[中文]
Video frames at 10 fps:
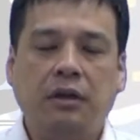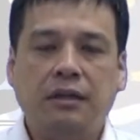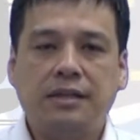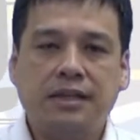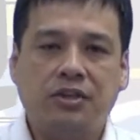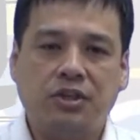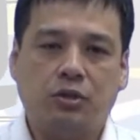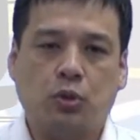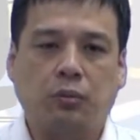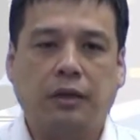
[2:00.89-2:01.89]
那这个碱
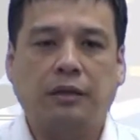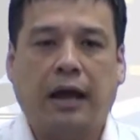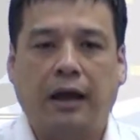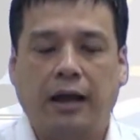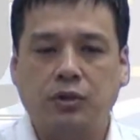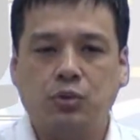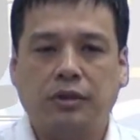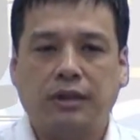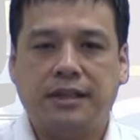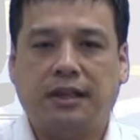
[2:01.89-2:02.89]
从哪？哎，就是
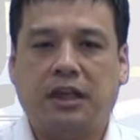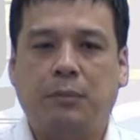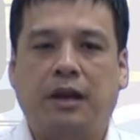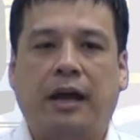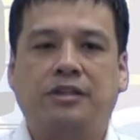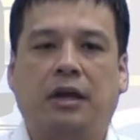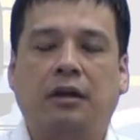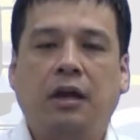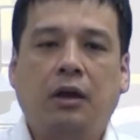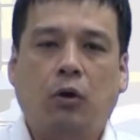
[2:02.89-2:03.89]
这个里面来讲，
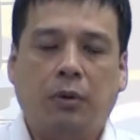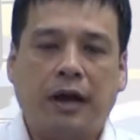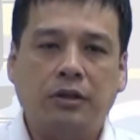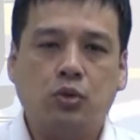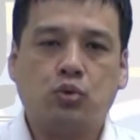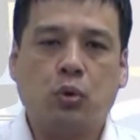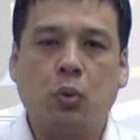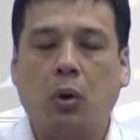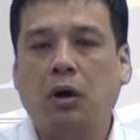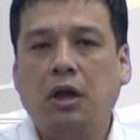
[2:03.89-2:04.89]
我们刚刚已经说
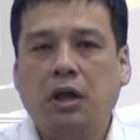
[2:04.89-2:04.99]
过，